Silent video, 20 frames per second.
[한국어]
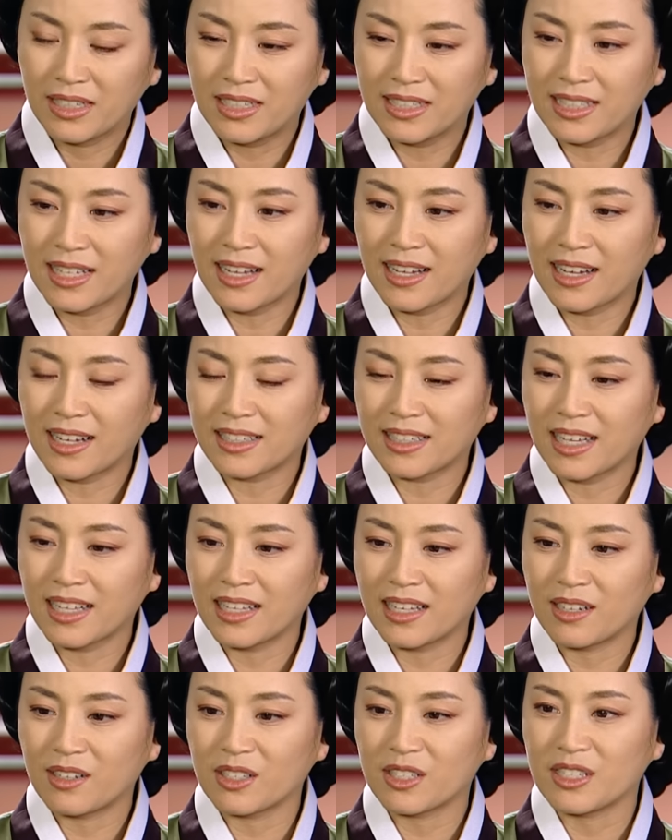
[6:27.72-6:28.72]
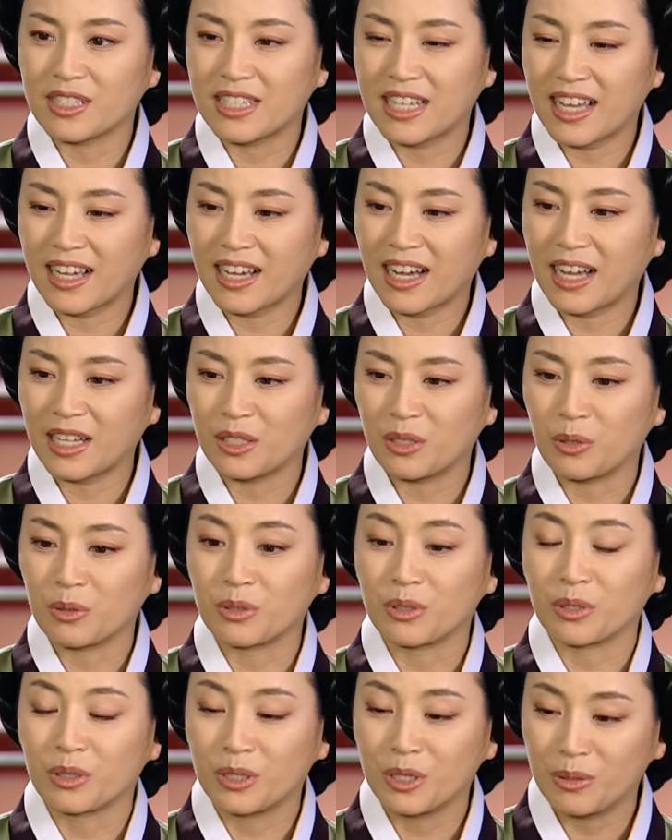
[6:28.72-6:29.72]
그 생각을 해낸 것은 제가
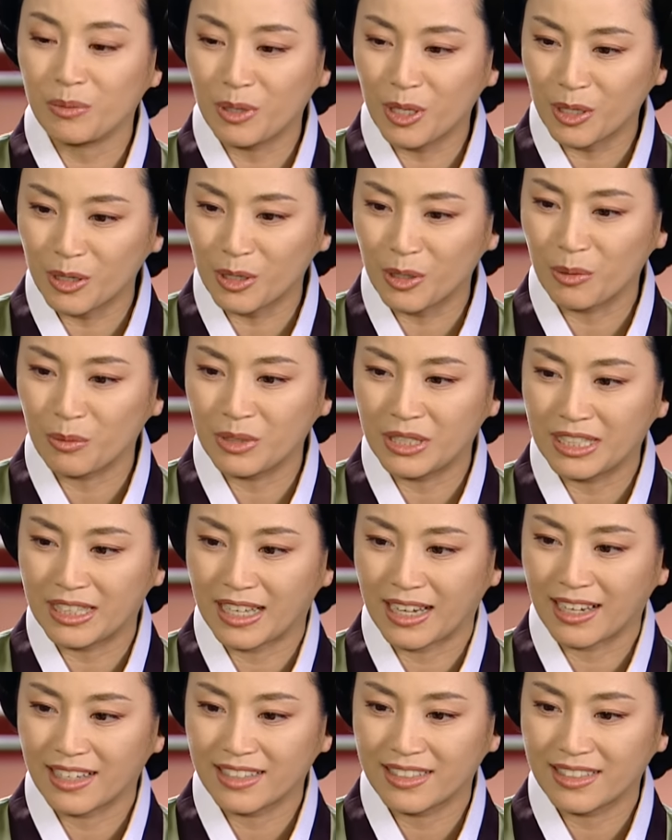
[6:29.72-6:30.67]
아니었고 금영이옵니다